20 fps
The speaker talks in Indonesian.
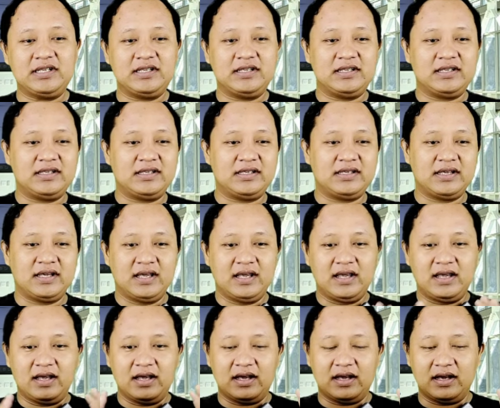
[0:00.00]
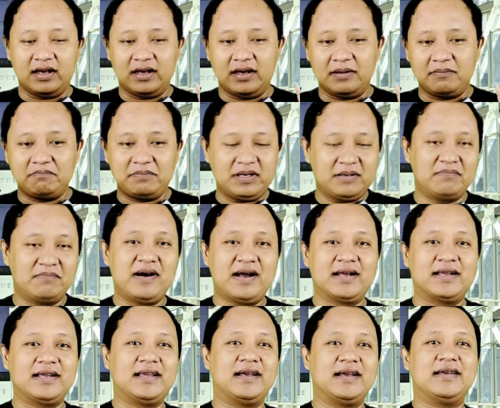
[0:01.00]
di uh,
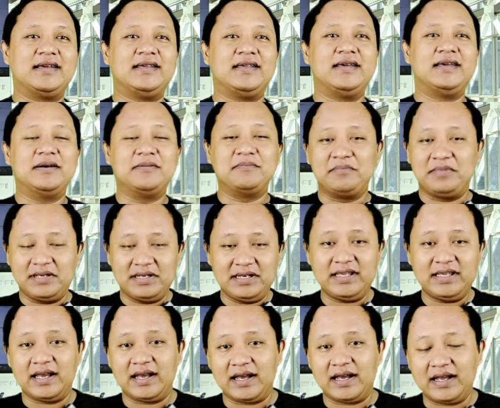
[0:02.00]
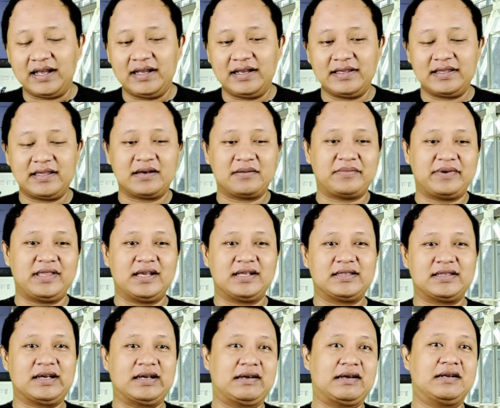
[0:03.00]
berbagai media yang
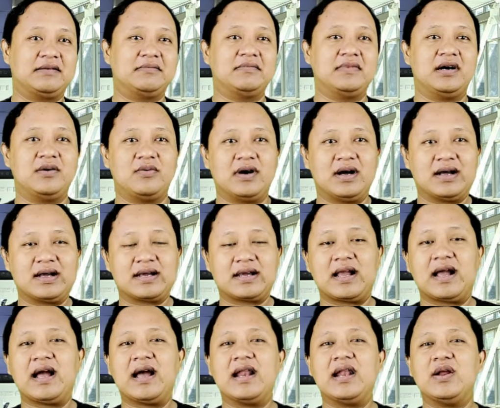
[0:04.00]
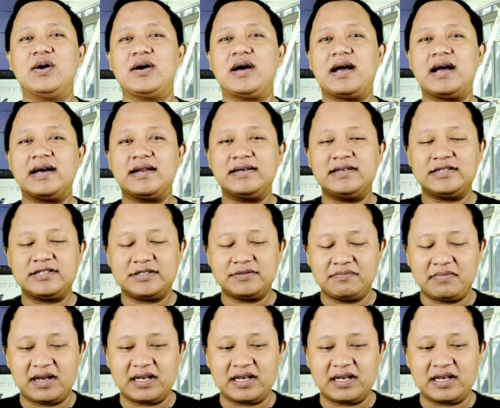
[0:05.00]
menyatakan bahwa kalau Anies